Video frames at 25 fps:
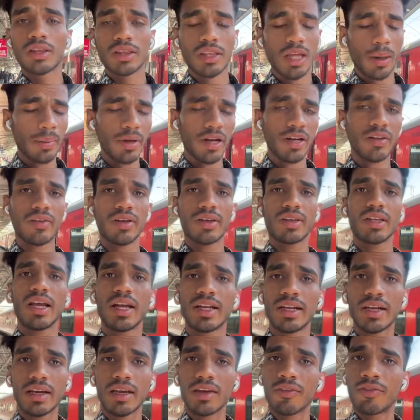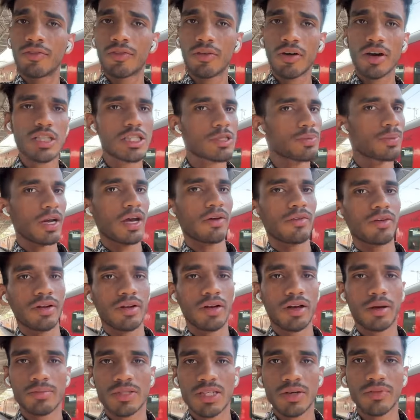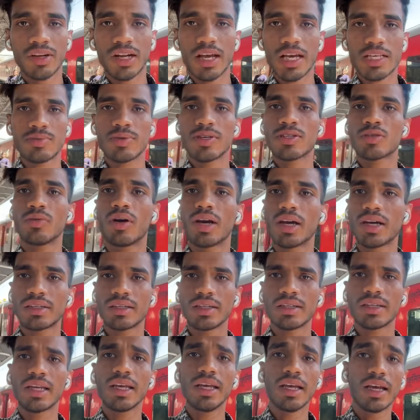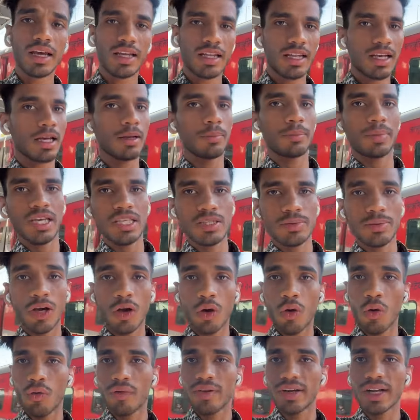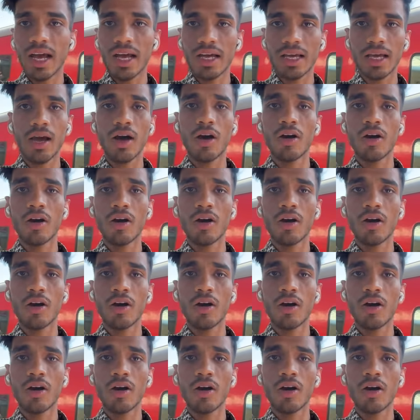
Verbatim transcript: तब ये ट्रेन था इंडिया की फर्स्ट प्राइवेट हम सफ़र एक्सप्रेस हुआ करती थी लेकिन बीच में कोविड आ गया